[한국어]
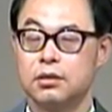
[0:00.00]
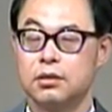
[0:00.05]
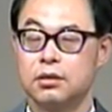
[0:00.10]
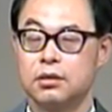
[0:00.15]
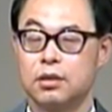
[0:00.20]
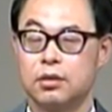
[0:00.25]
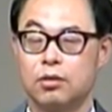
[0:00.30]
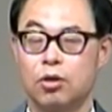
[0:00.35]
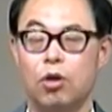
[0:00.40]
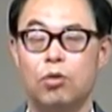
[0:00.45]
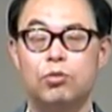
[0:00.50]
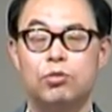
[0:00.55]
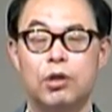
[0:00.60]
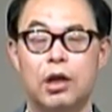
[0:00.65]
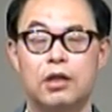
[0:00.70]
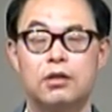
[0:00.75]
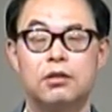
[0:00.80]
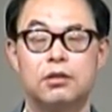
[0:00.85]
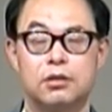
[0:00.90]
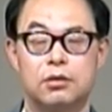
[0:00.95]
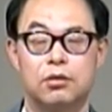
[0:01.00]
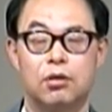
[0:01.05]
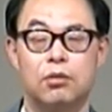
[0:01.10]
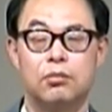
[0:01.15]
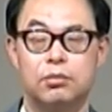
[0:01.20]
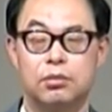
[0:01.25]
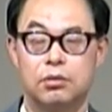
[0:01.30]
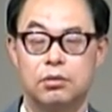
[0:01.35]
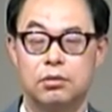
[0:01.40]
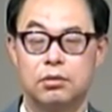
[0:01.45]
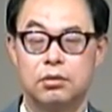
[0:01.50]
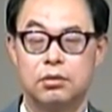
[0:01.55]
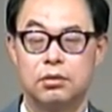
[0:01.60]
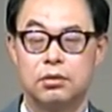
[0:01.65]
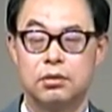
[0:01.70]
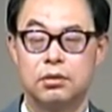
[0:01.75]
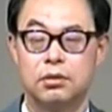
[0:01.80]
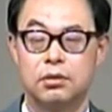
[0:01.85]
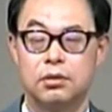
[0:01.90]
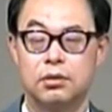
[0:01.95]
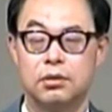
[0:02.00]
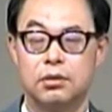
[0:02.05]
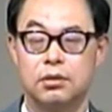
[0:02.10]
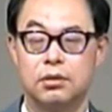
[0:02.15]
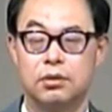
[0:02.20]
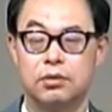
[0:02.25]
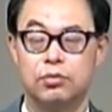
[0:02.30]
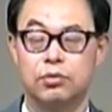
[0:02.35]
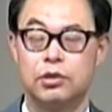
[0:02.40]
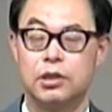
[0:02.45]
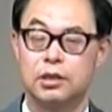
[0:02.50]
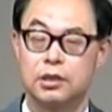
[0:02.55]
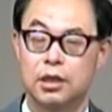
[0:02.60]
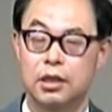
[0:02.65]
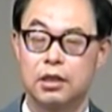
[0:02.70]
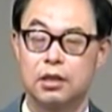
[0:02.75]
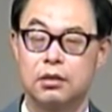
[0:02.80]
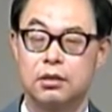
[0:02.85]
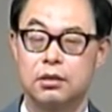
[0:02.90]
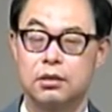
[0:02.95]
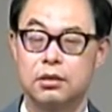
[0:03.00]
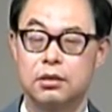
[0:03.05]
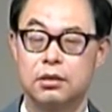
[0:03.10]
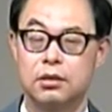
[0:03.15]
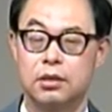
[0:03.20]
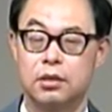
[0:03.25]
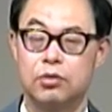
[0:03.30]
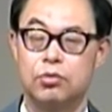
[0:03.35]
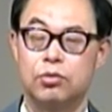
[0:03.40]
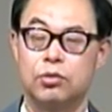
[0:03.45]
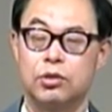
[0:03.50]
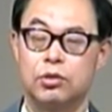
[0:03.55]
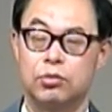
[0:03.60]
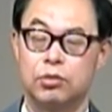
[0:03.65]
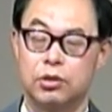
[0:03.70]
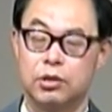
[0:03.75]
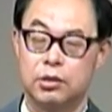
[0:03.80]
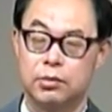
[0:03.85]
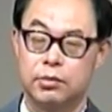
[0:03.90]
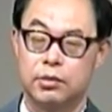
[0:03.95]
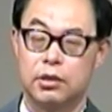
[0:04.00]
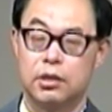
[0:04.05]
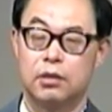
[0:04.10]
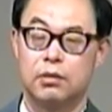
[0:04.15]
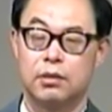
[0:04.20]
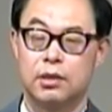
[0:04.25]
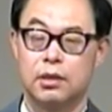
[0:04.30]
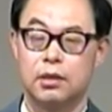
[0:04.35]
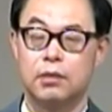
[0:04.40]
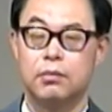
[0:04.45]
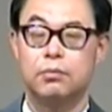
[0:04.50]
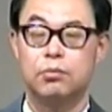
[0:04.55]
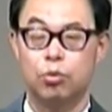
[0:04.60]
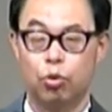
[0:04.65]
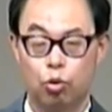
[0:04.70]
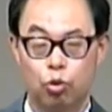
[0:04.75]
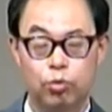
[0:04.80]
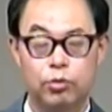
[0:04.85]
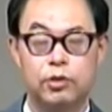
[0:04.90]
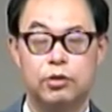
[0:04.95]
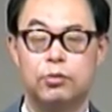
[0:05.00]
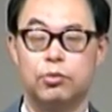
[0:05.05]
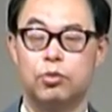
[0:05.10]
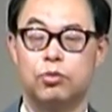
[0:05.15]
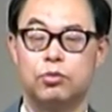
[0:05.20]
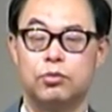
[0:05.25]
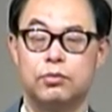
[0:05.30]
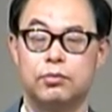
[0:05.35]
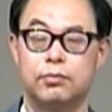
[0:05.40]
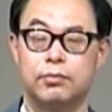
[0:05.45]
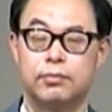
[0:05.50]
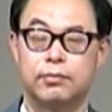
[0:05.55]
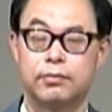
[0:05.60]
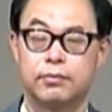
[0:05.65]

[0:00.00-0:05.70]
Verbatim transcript: 그냥 덤으로 하는 거지, 덤으로. 우리의 자랑은 예수 그리스도의 십자가가 복음이죠, 복음.